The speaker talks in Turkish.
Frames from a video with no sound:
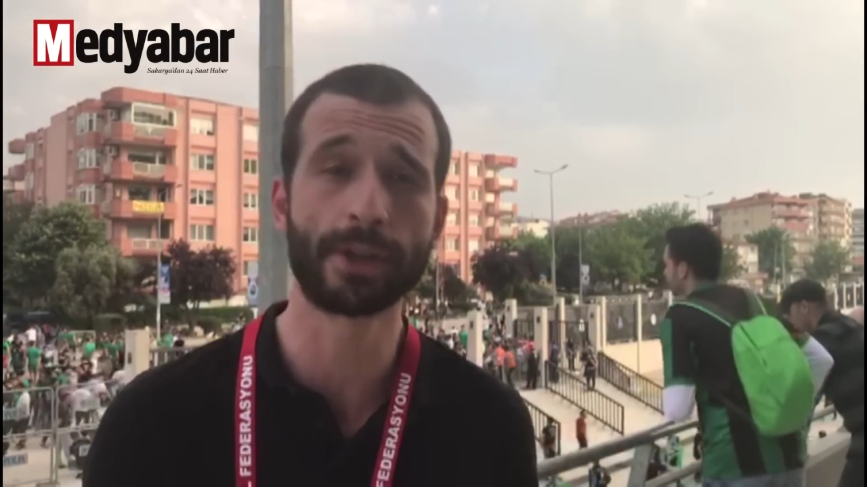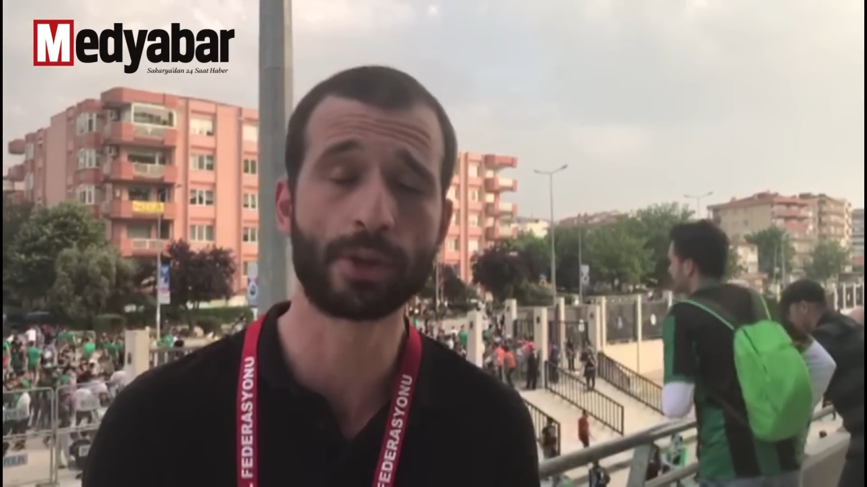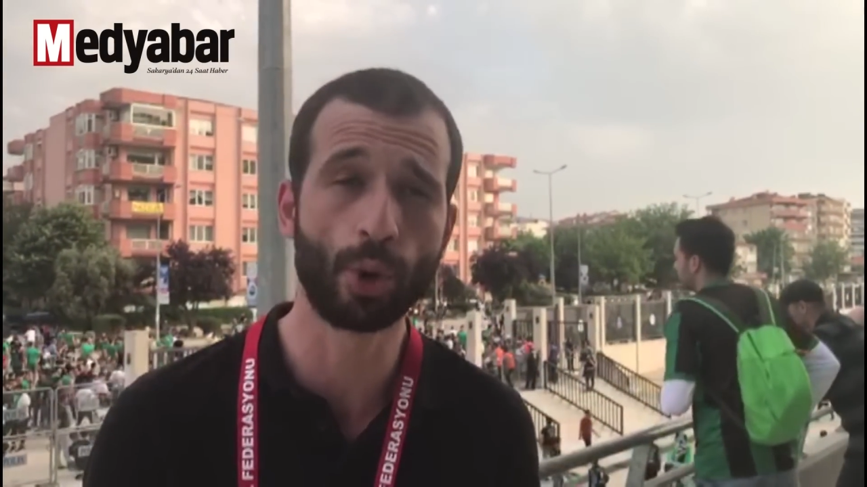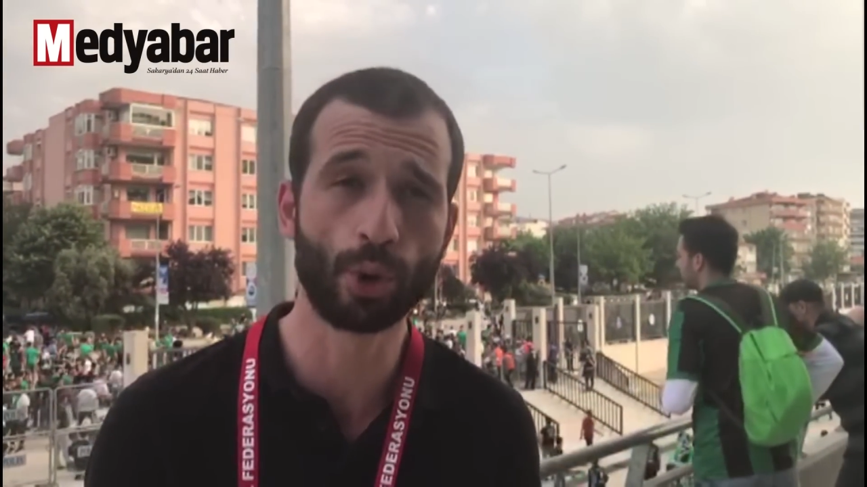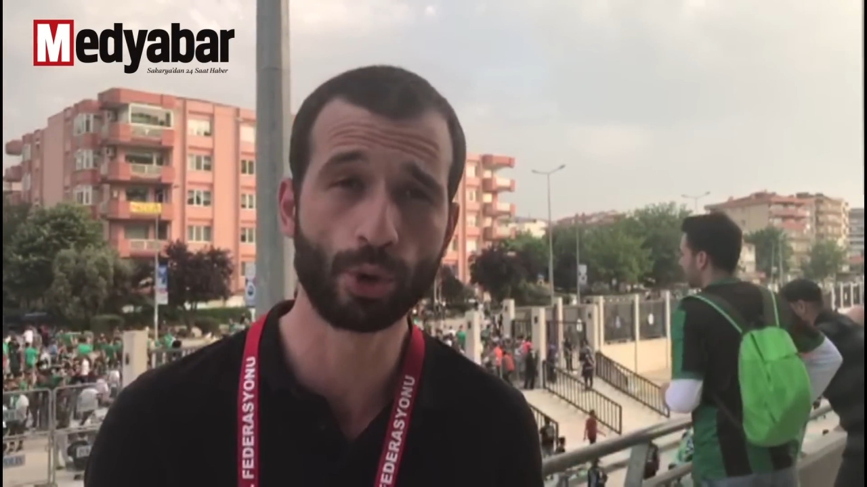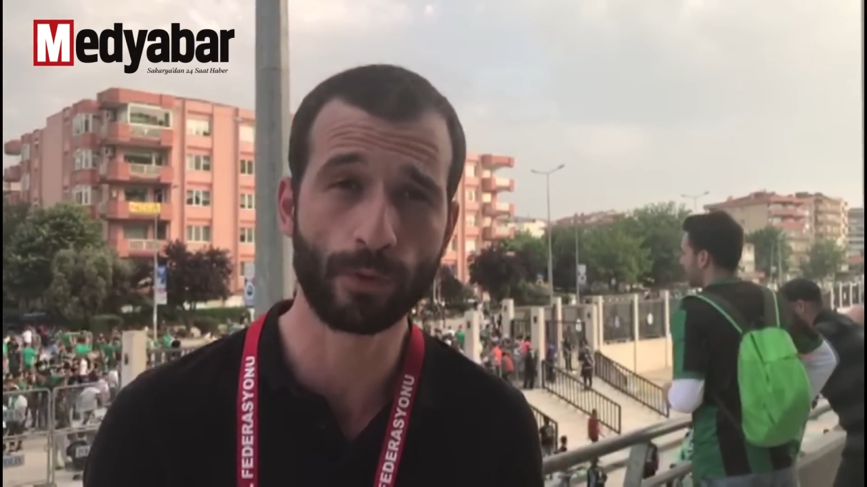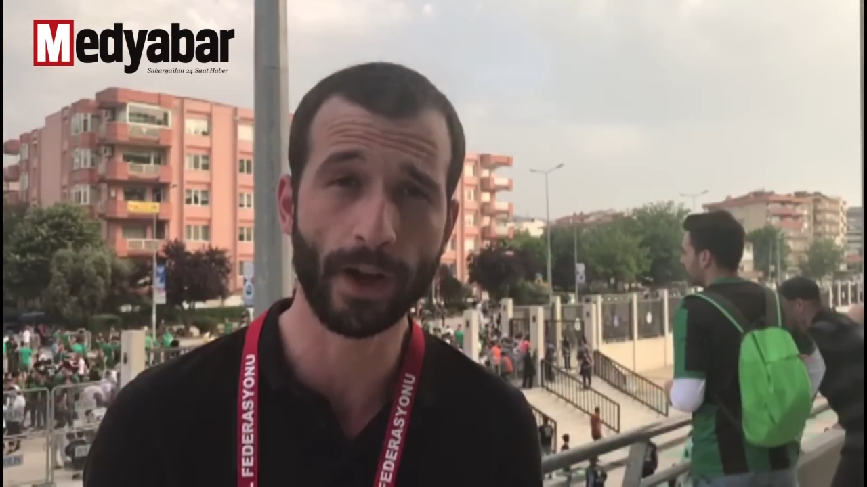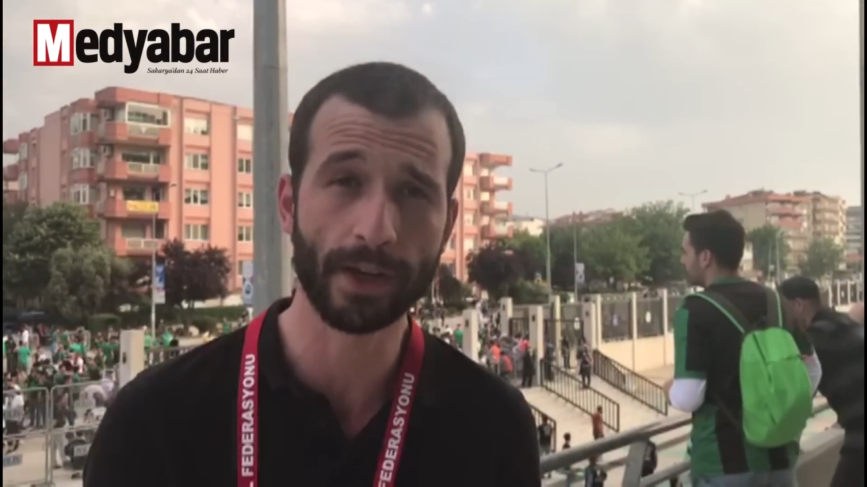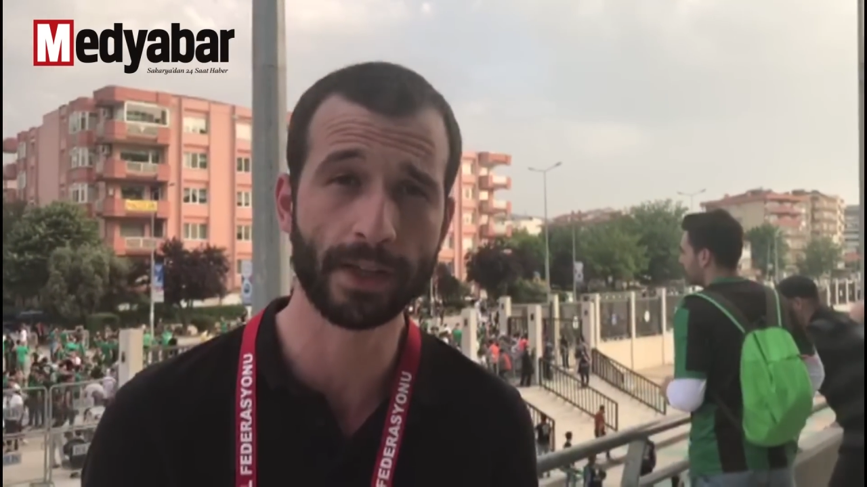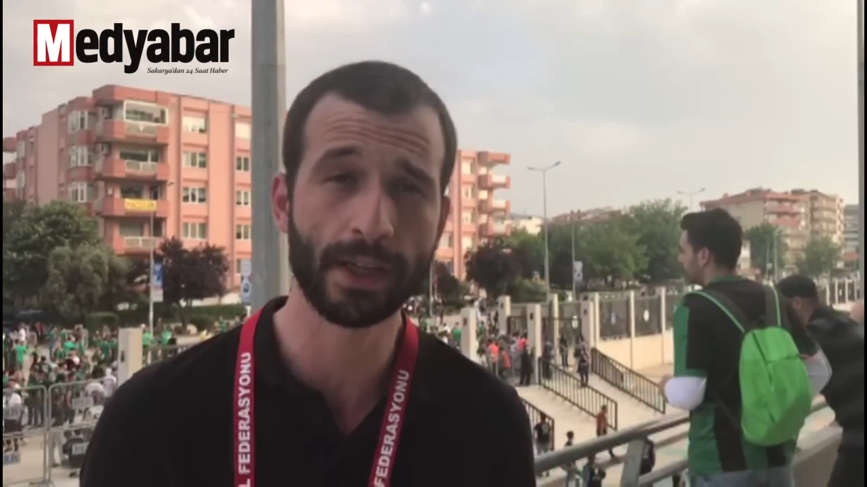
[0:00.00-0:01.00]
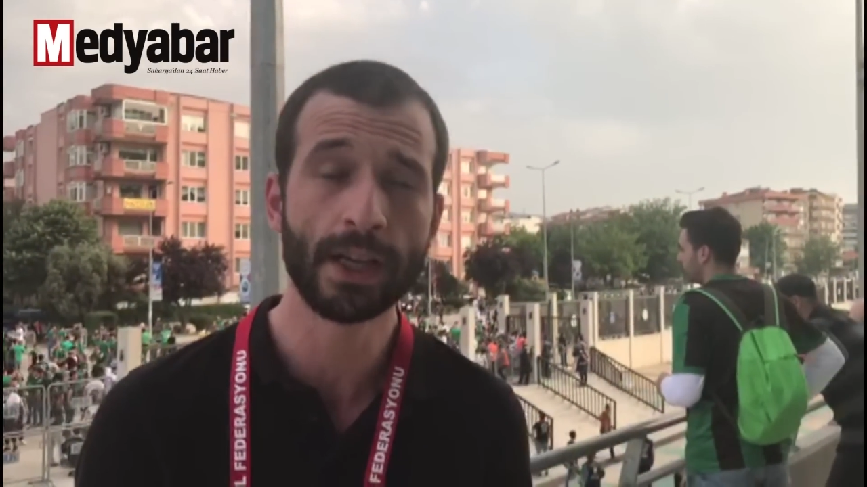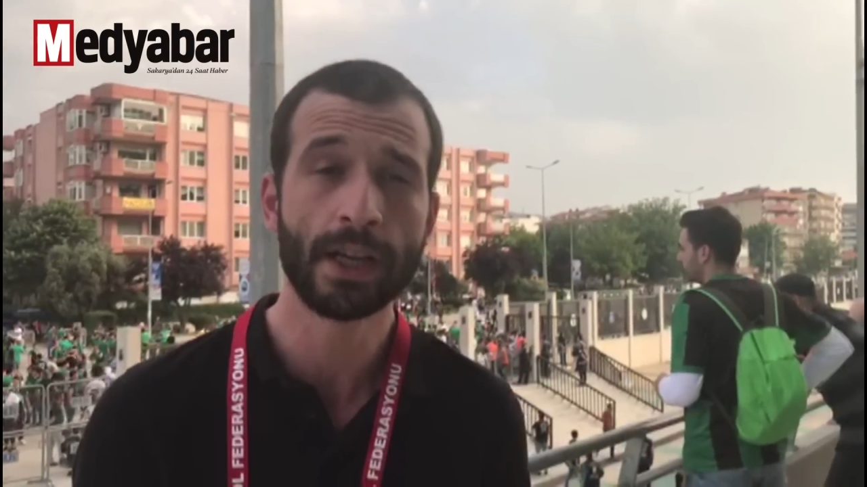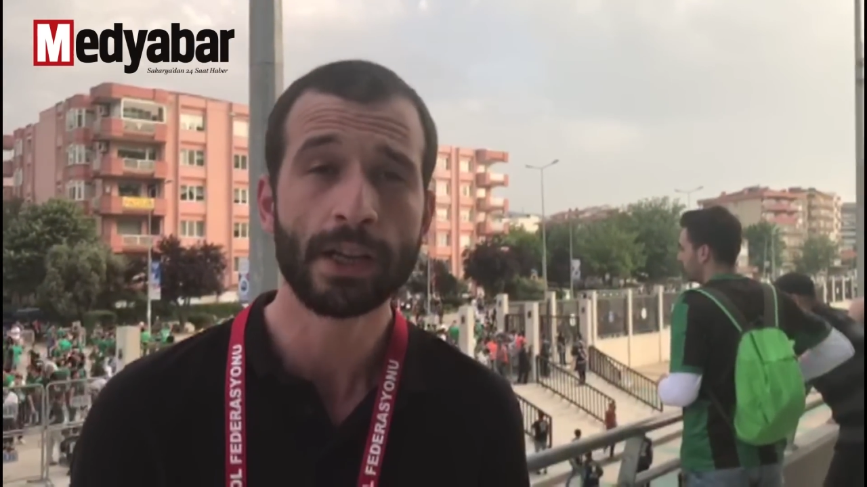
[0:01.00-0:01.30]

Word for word: bir yoğunluk vardı.